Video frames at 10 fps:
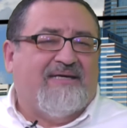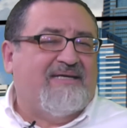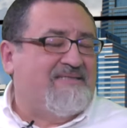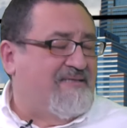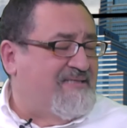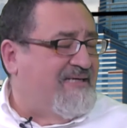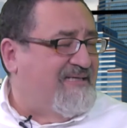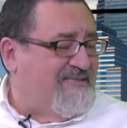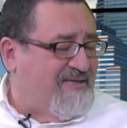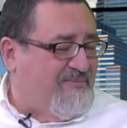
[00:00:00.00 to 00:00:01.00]
ir a hacerse el
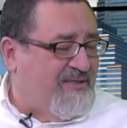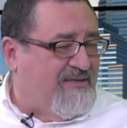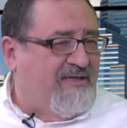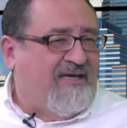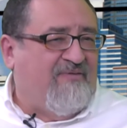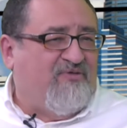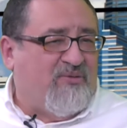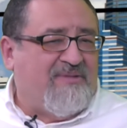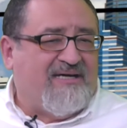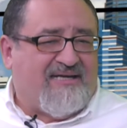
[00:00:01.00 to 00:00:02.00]
examen en
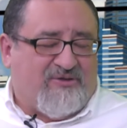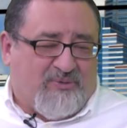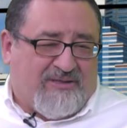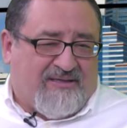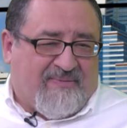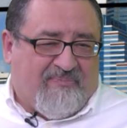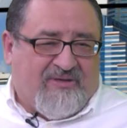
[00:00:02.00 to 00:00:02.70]
forma gratuita,